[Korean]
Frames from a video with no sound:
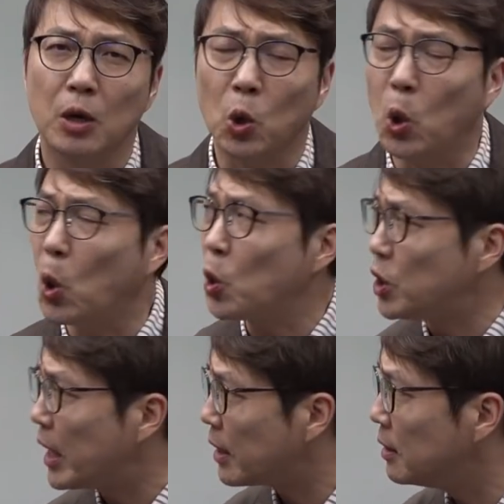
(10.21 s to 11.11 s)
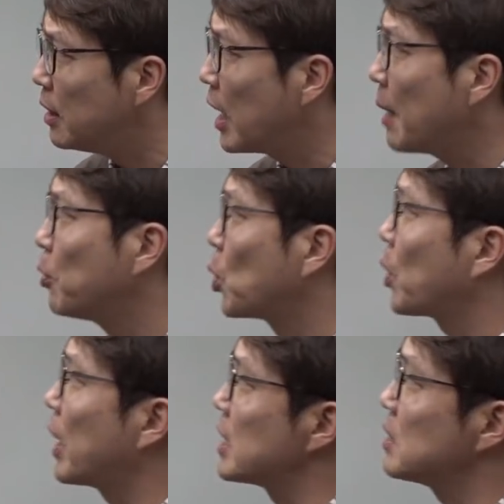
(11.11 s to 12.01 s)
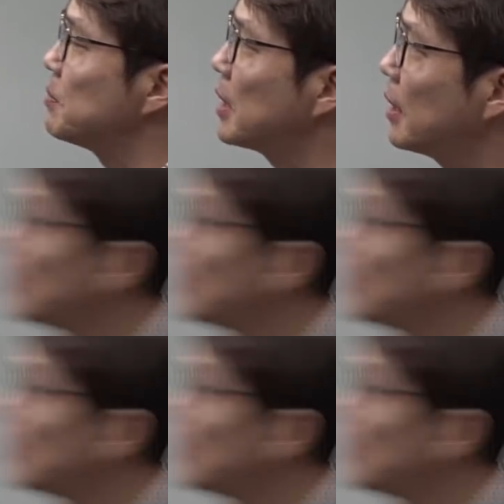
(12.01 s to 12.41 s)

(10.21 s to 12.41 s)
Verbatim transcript: 그 얘기를 해보도록 하겠습니다.